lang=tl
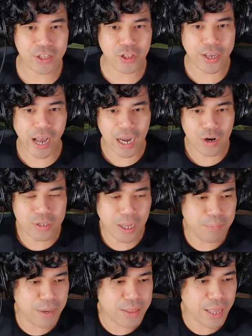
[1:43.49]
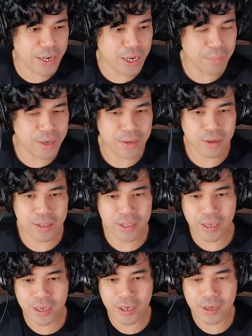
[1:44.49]
Ito yung araw ng bitay ni,
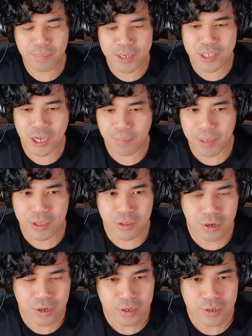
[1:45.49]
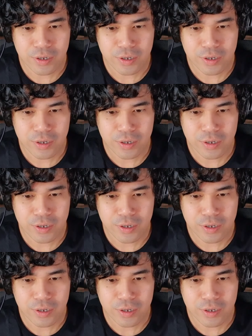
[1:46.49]
ni Mr. Meat, no?